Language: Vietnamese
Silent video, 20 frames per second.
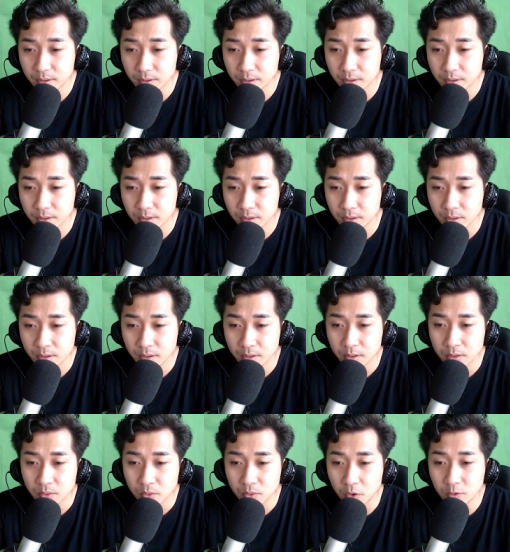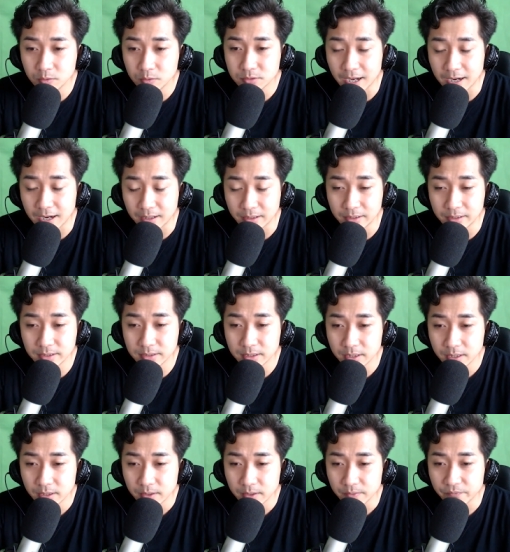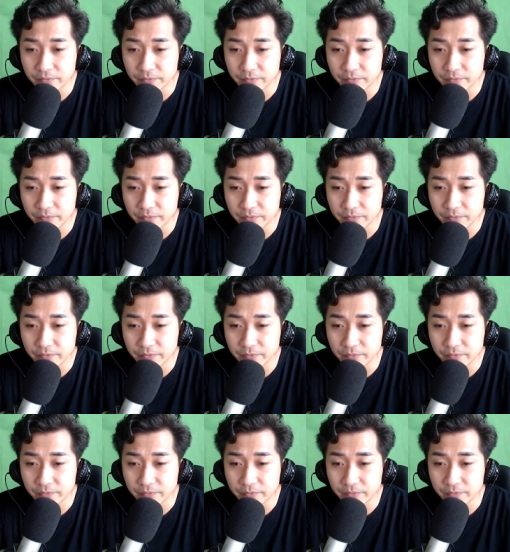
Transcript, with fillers: Nhưng mà chúng ta rất khó phân biệt